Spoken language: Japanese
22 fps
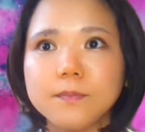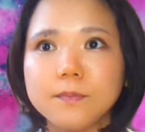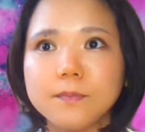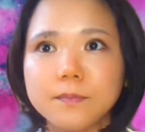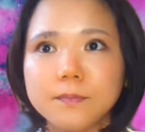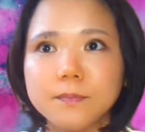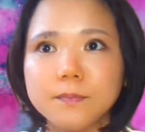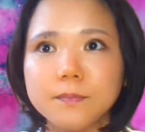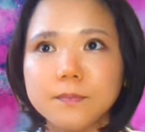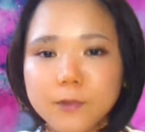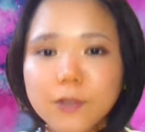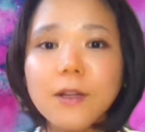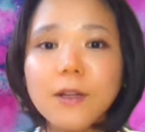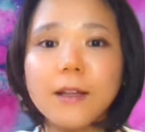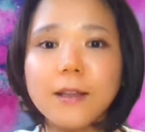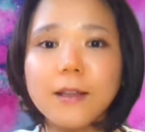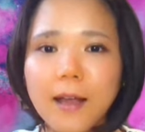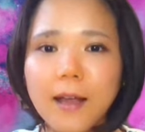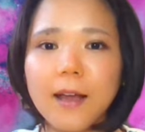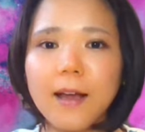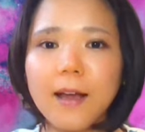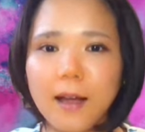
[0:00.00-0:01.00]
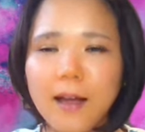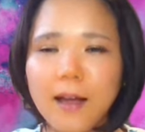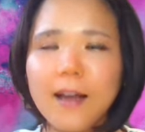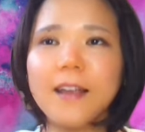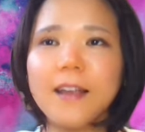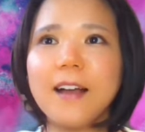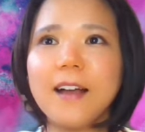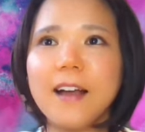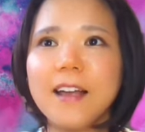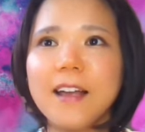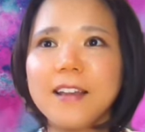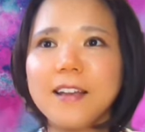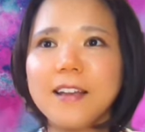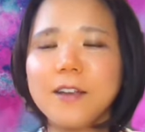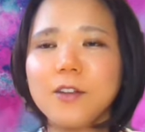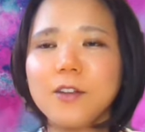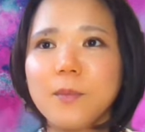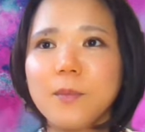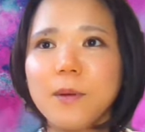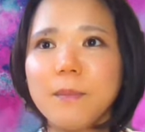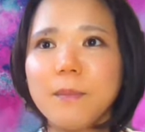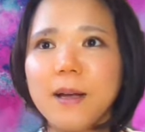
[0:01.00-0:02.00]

かそうですね。うんはい。じゃあ今回